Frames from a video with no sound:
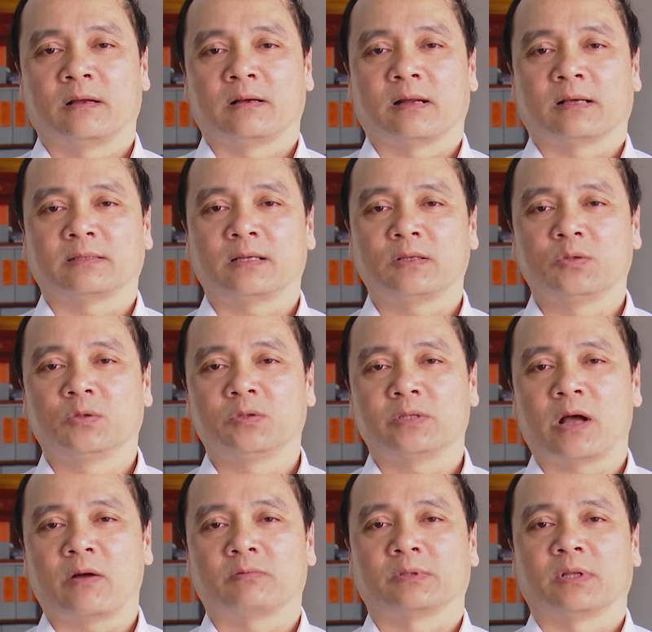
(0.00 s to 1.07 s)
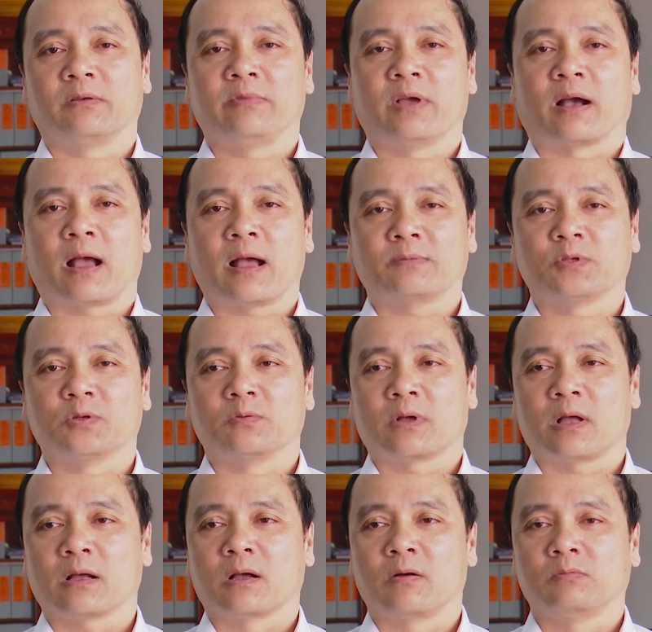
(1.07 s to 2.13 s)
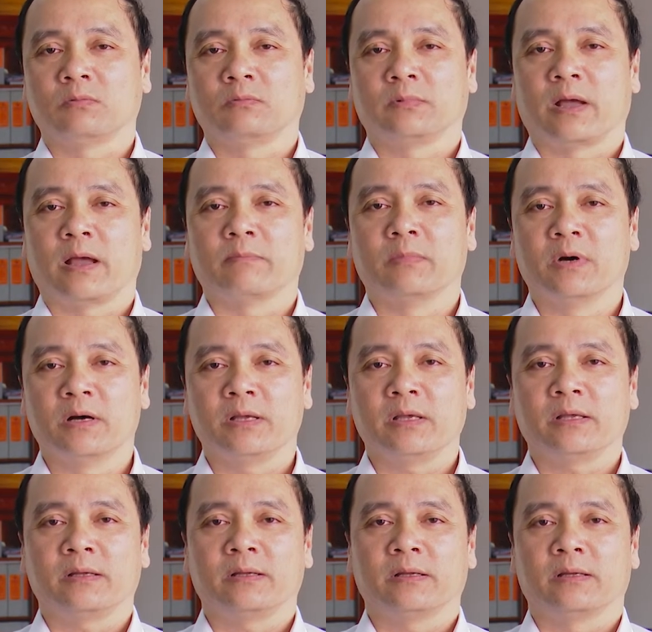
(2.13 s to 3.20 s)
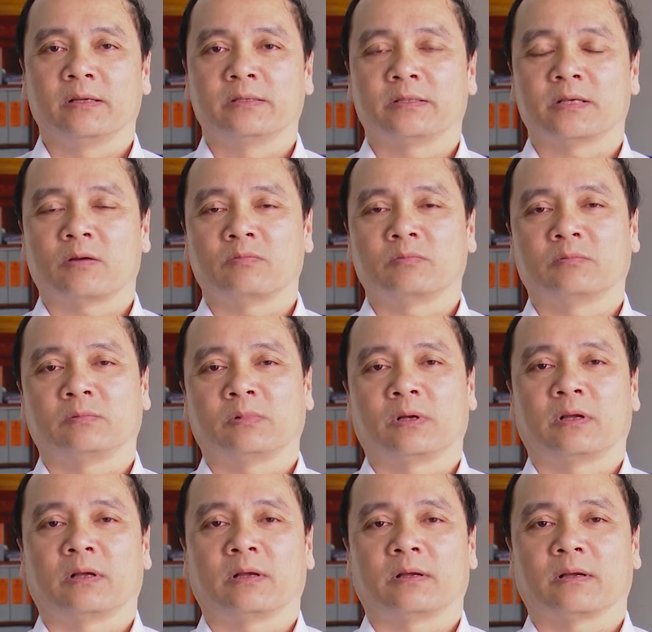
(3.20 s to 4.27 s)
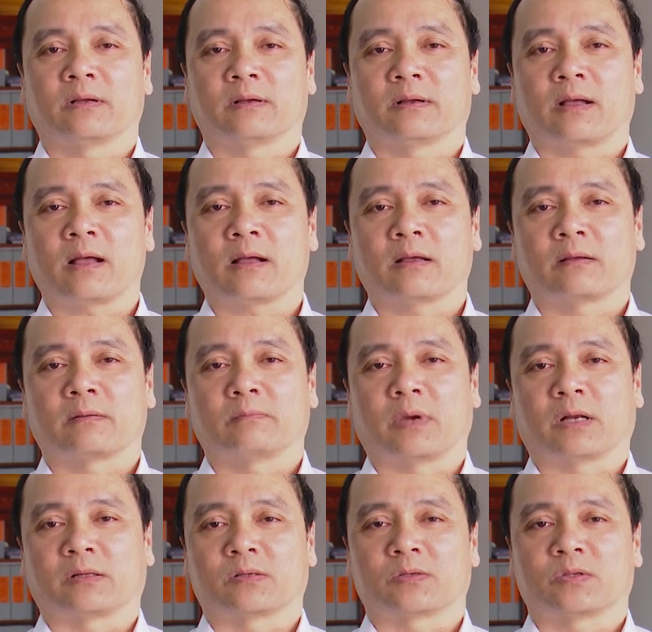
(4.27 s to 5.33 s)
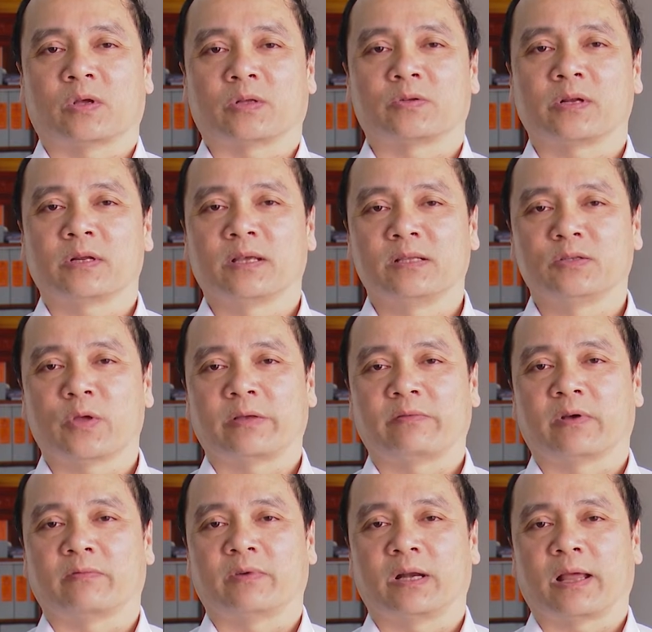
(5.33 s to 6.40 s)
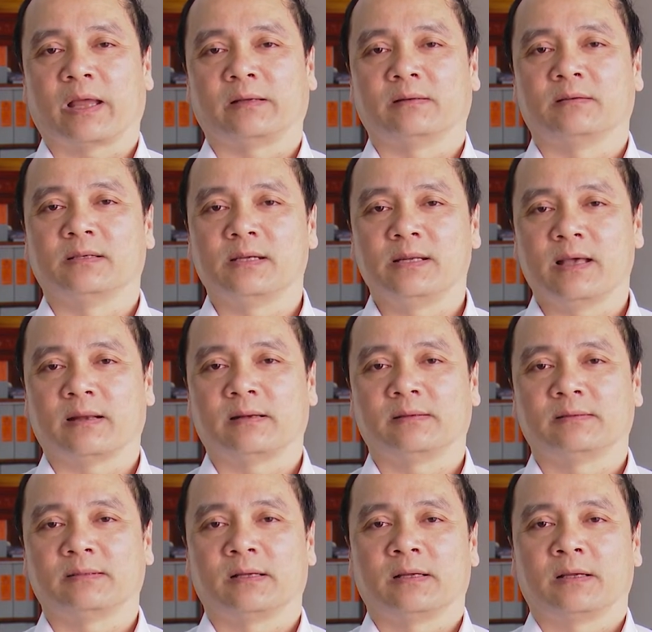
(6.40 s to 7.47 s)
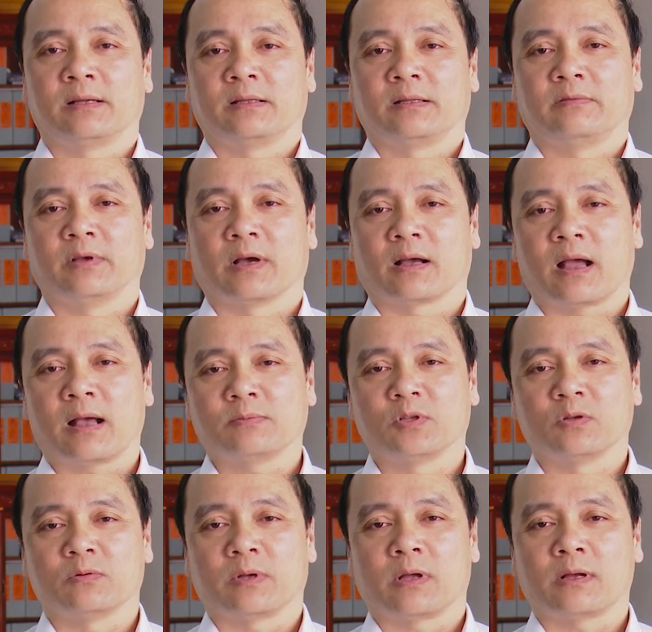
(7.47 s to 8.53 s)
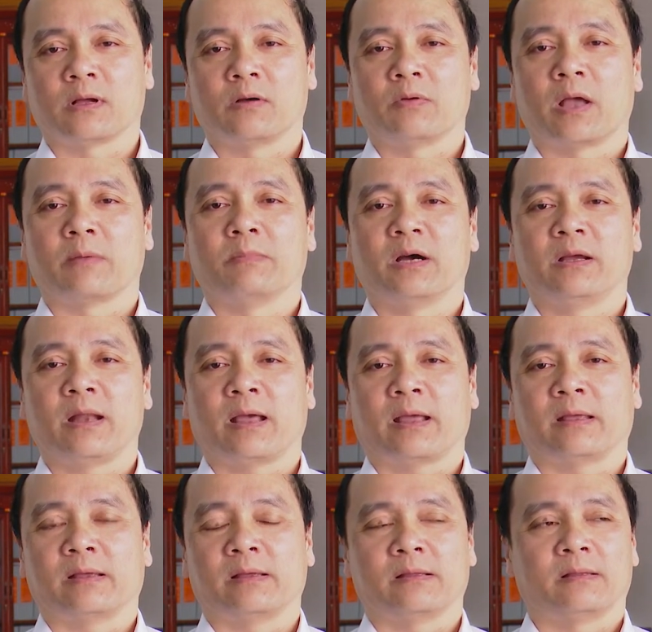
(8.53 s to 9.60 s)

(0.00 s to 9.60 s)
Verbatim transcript: đã rất chú trọng tới việc áp dụng các công nghệ mới trong à, các mặt sản xuất kinh doanh và vận hành lưới điện. Thì việc áp dụng các công nghệ mới này